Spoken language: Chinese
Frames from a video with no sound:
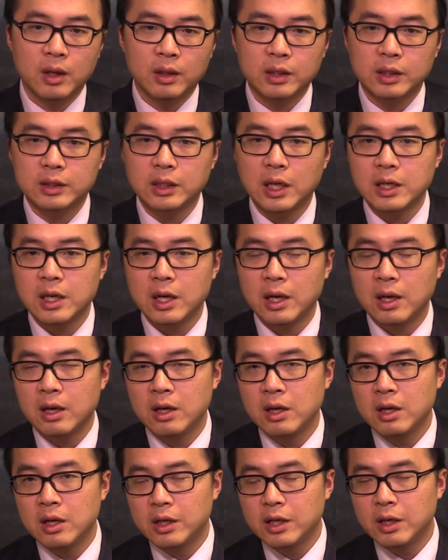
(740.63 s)
那当然了，
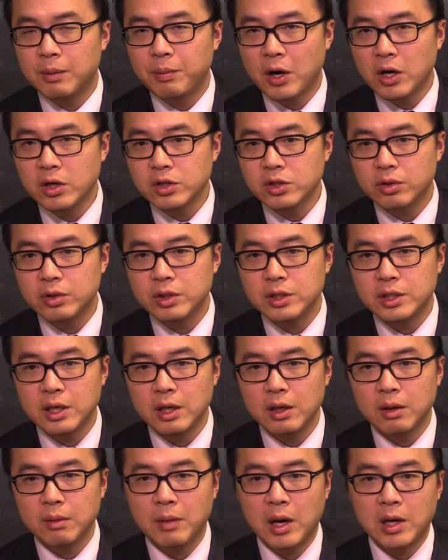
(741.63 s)
你保守一
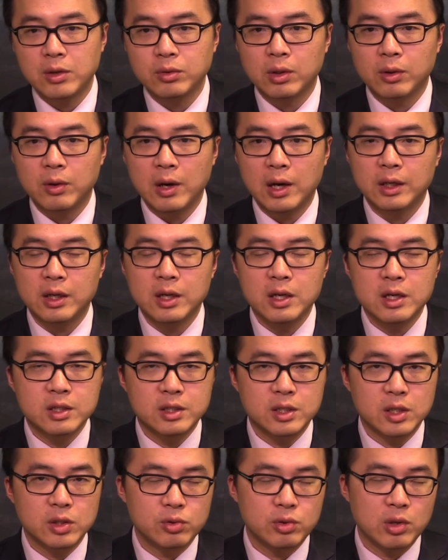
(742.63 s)
些买入的话呢，
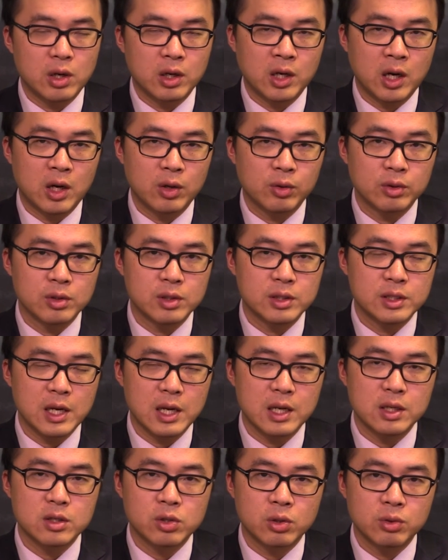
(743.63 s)
则需要考虑
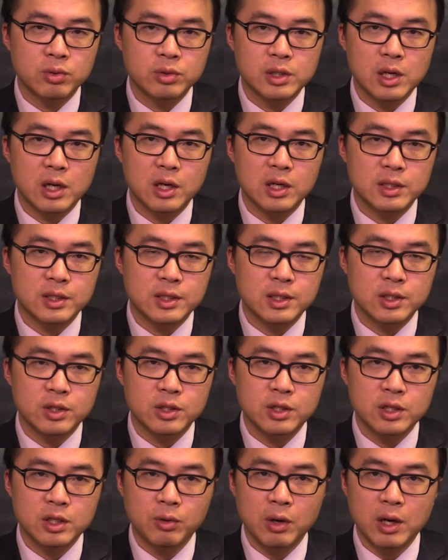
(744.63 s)
在冲上了四十
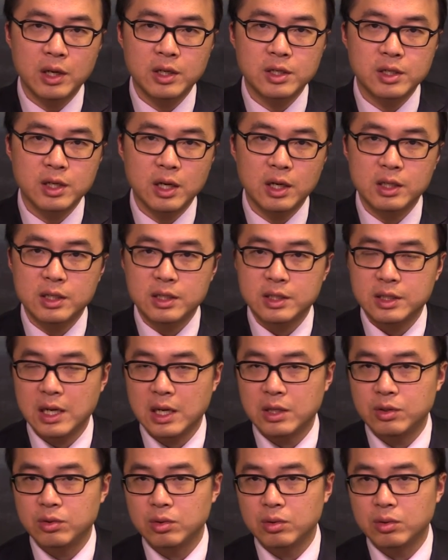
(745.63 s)
七块以上
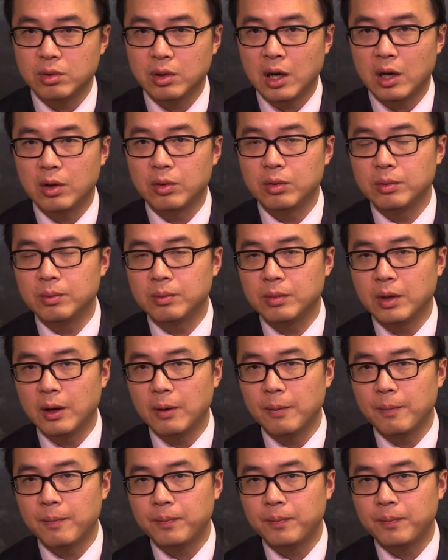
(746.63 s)
再去考虑啊。